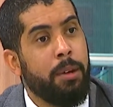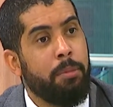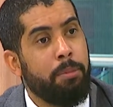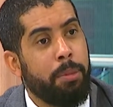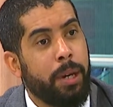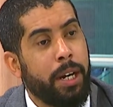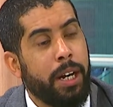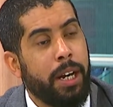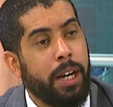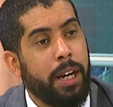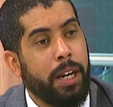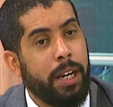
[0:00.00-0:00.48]

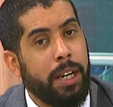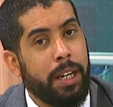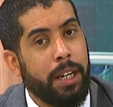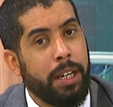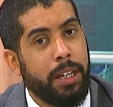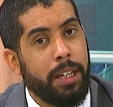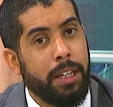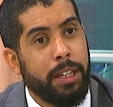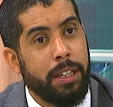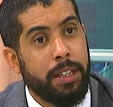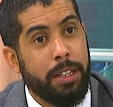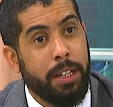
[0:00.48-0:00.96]
para
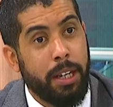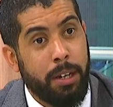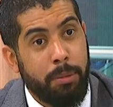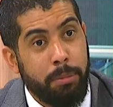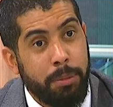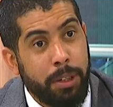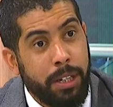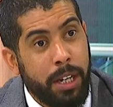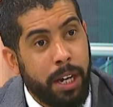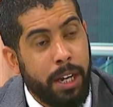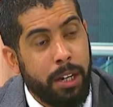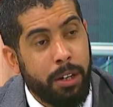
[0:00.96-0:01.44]
eh,
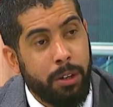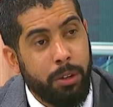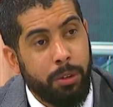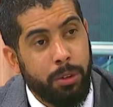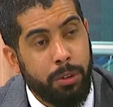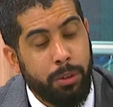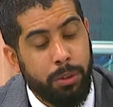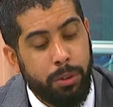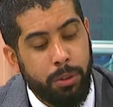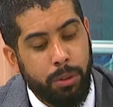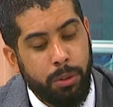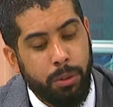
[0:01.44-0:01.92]
terminar
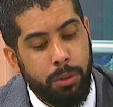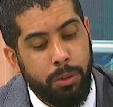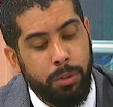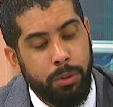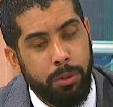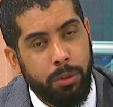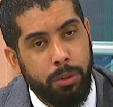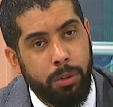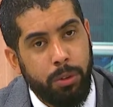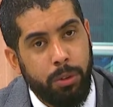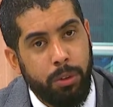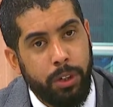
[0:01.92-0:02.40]
con,
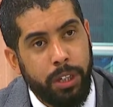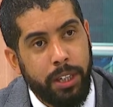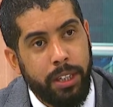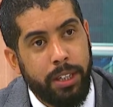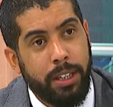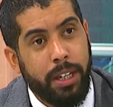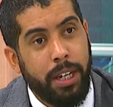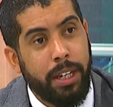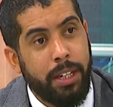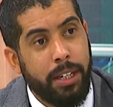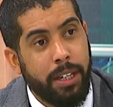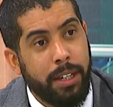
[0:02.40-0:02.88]

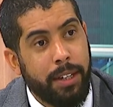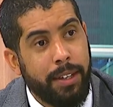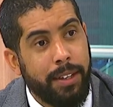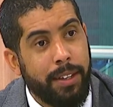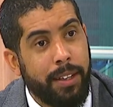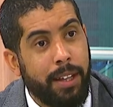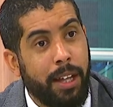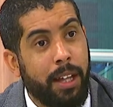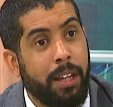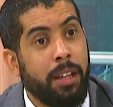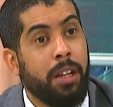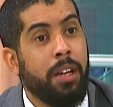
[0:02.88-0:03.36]
esta
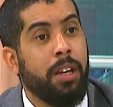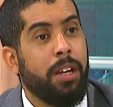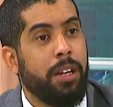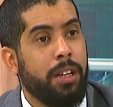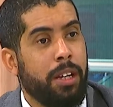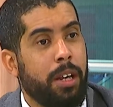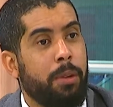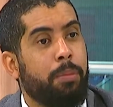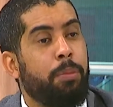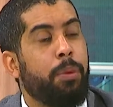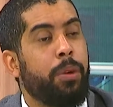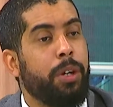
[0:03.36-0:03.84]
inequidad y
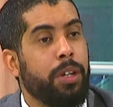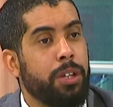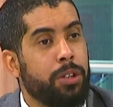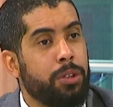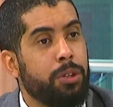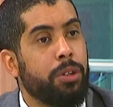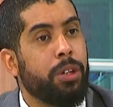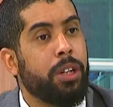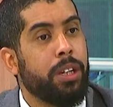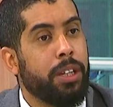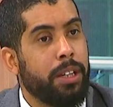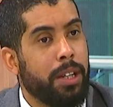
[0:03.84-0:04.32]
es por
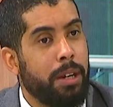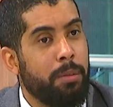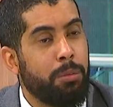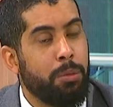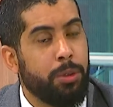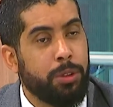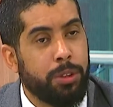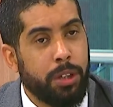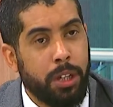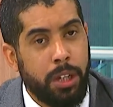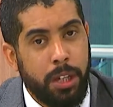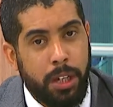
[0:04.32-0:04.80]
eso que
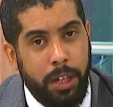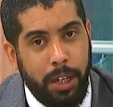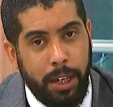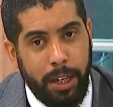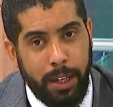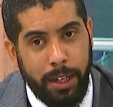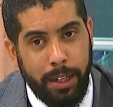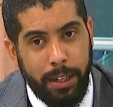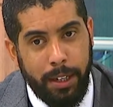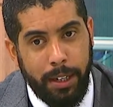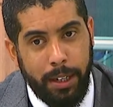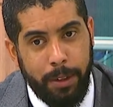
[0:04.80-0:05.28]
estamos
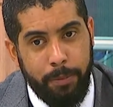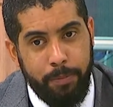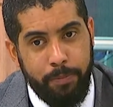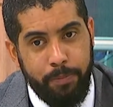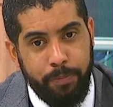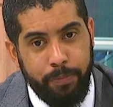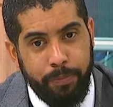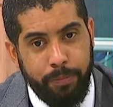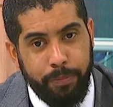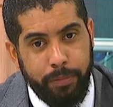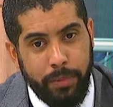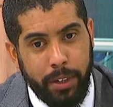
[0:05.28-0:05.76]

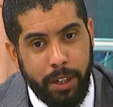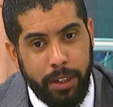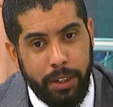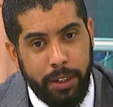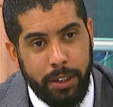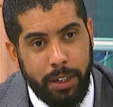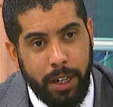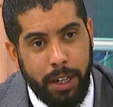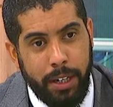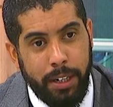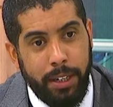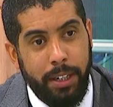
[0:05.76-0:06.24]
eh,
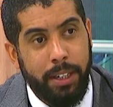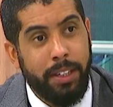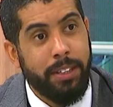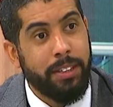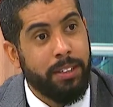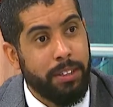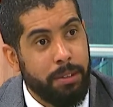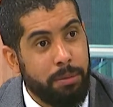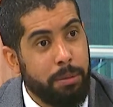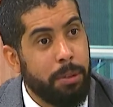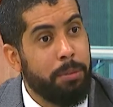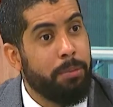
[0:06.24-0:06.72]
tan
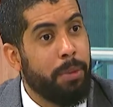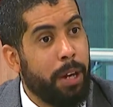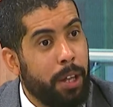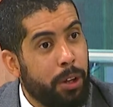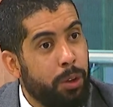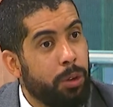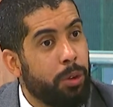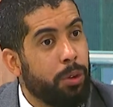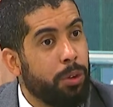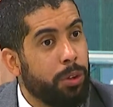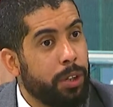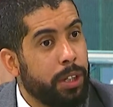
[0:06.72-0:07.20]

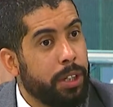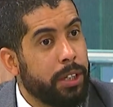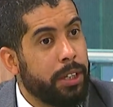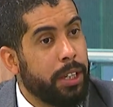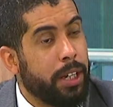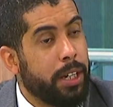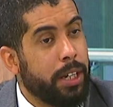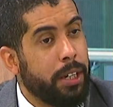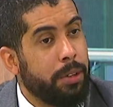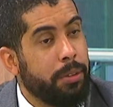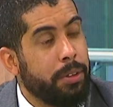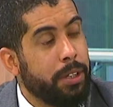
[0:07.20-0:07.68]
ensimismados con esta
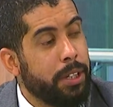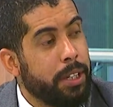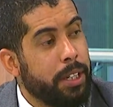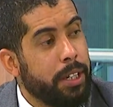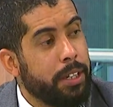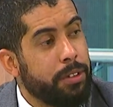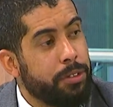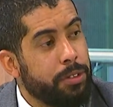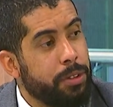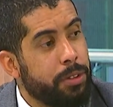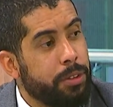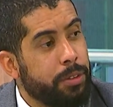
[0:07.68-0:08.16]

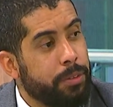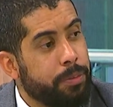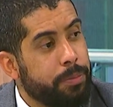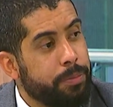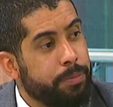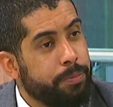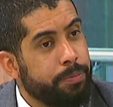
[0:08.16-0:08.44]
reivindicación.